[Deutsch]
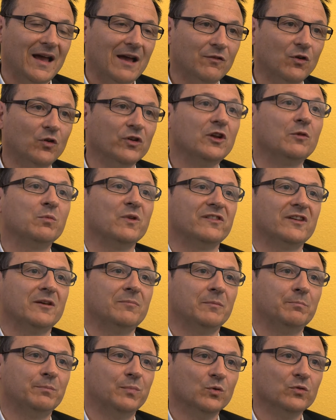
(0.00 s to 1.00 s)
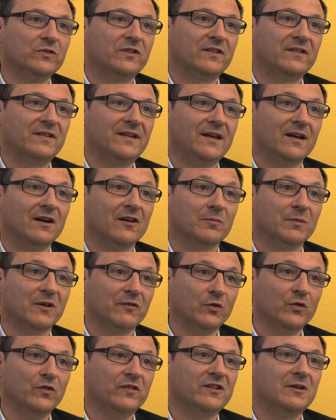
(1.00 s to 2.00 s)
eine Wohnung muss eben geputzt sein, als man
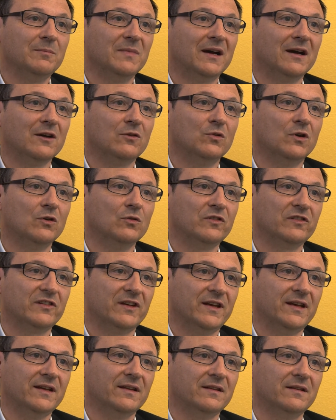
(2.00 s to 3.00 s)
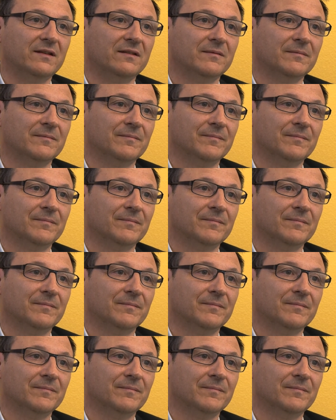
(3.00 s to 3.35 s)
gewisse Mängel auch sieht.